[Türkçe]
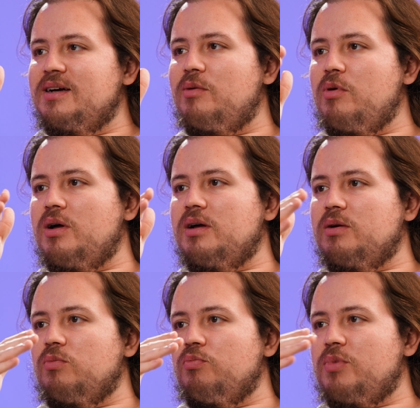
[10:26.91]
Ama
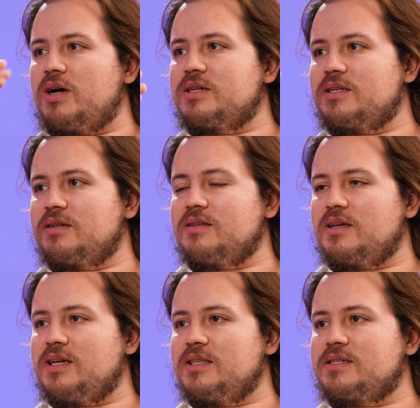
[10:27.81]
maaşlarının da
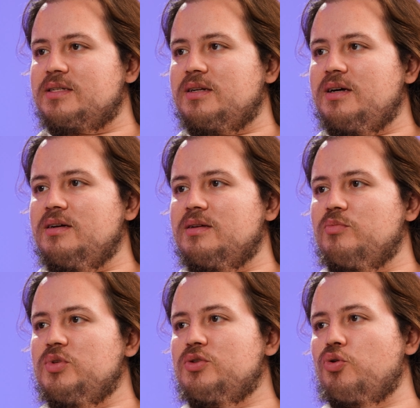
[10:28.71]
yanı sıra
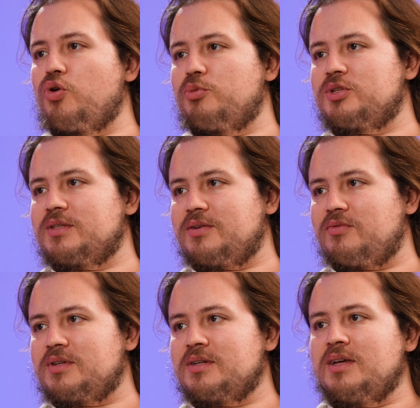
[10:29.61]
bir stok optionları
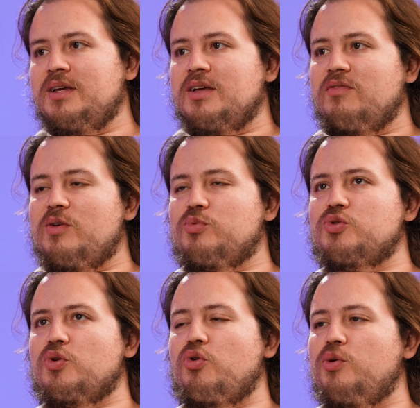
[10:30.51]
var. Ve bu
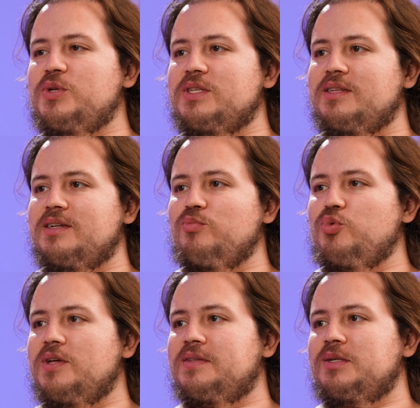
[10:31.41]
stok optionların
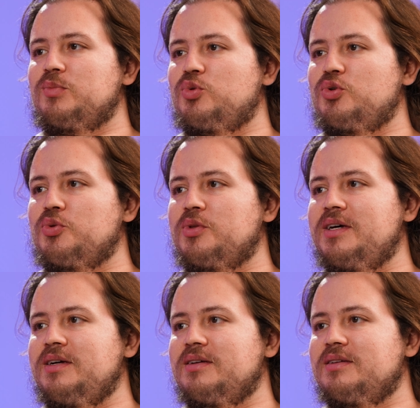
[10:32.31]
bu yatırım
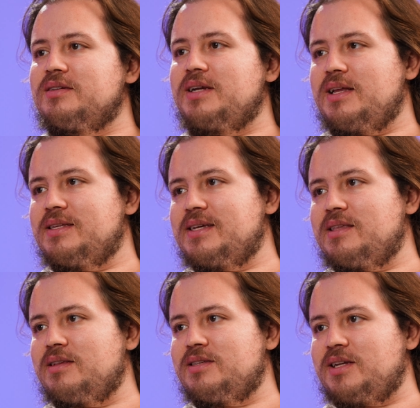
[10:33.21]
turunda realize
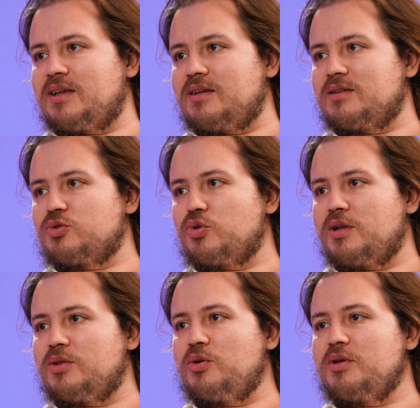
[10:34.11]
edileceği
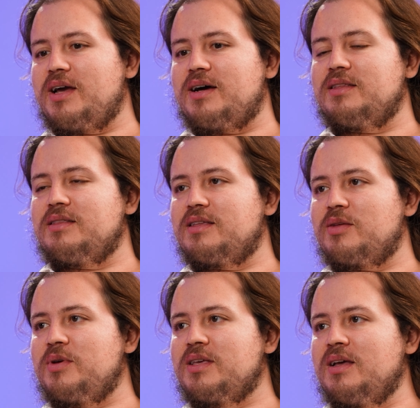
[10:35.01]
söyleniyor. Yani ne
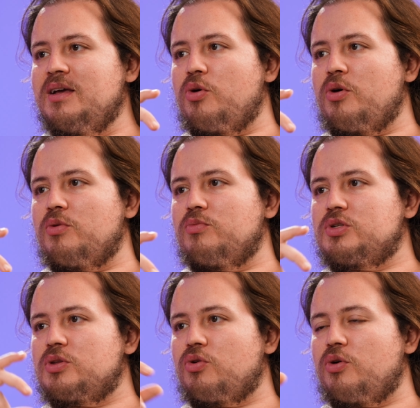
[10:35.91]
demek? O
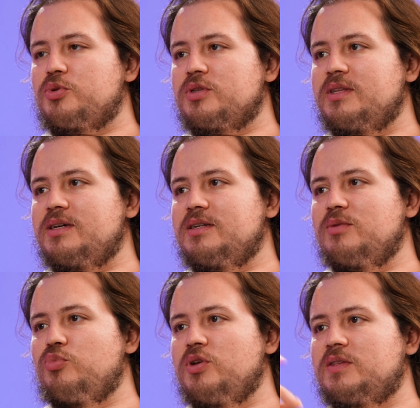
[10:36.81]
stok
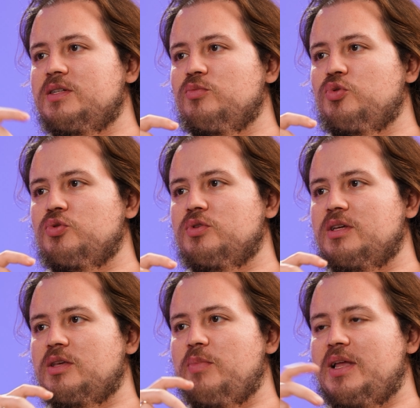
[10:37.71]
optionları bu yatırım
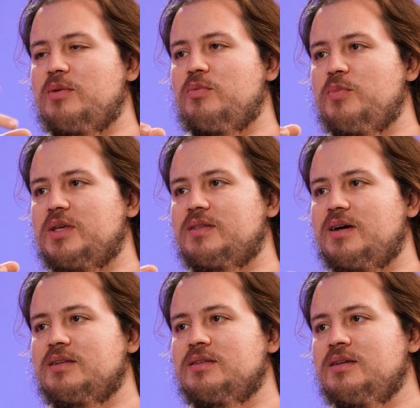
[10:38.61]
turundaki belli bir
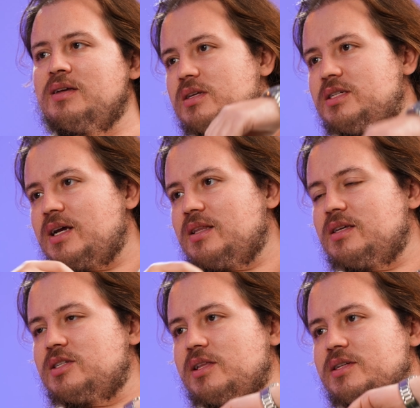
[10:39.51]
miktarını
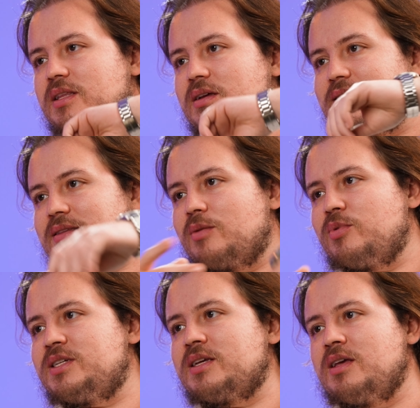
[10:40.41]
içerideki çalışanlar
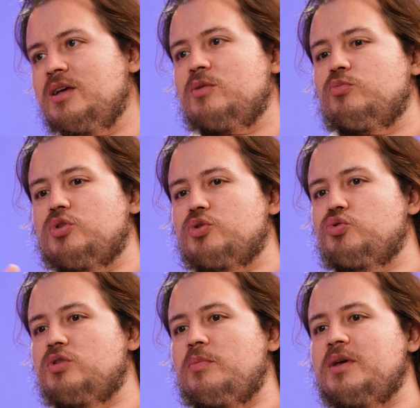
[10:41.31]
satabilecek. Bu da
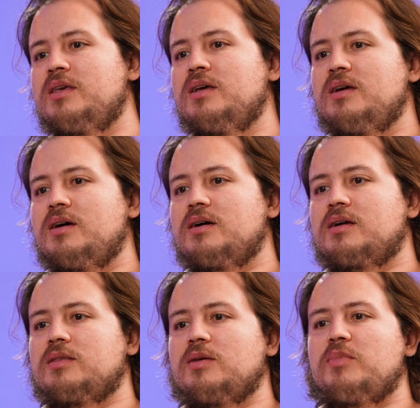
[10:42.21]
şu demek.
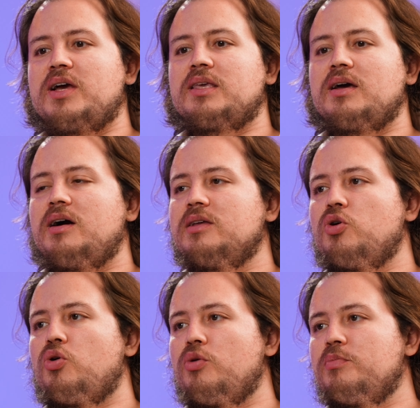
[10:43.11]
Hakikaten belki ayda
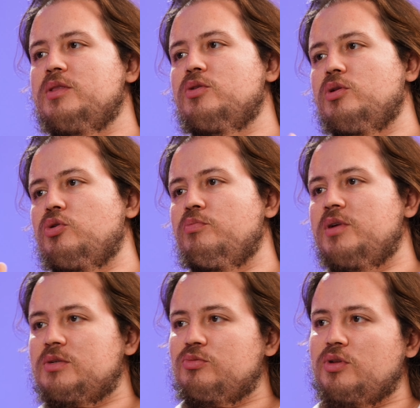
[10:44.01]
10 bin dolar,
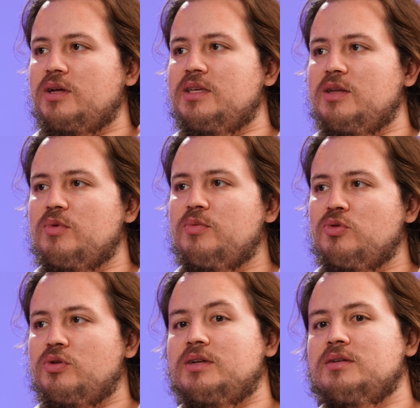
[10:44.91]
15 bin dolar, 20
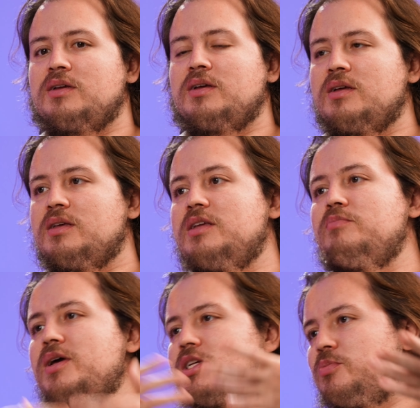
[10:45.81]
bin dolar
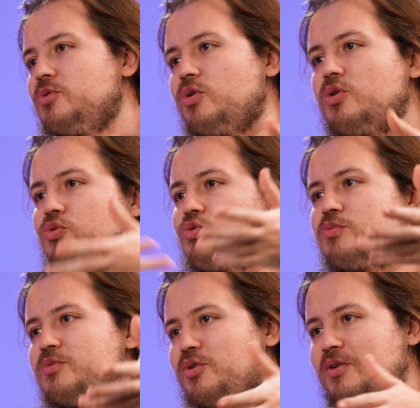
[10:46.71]
25 bin dolar,
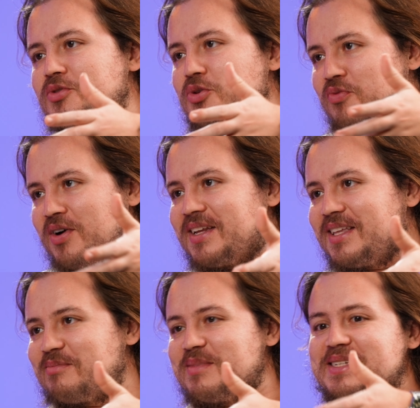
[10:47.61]
30 bin dolar çok fark
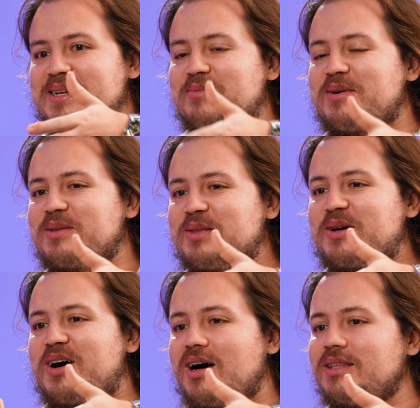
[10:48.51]
etmez. Ama hani
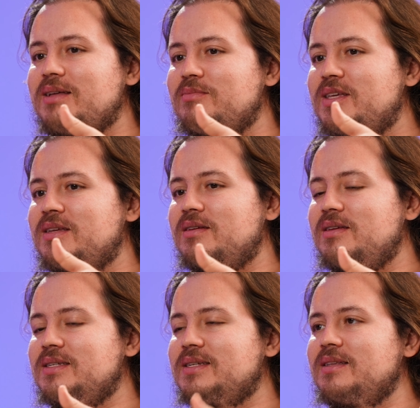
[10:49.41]
alan bir
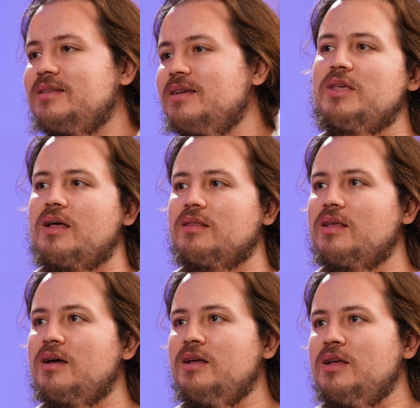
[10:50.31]
insanın bir
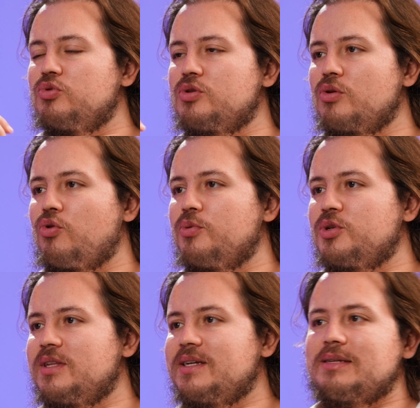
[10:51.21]
anda bu stock
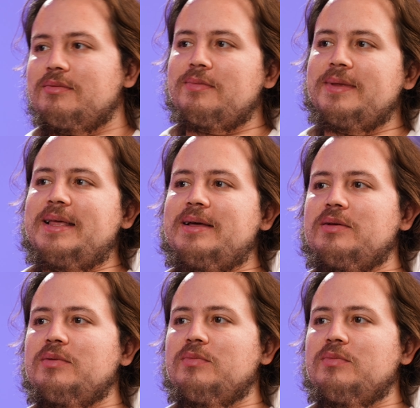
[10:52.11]
optionlar sebebiyle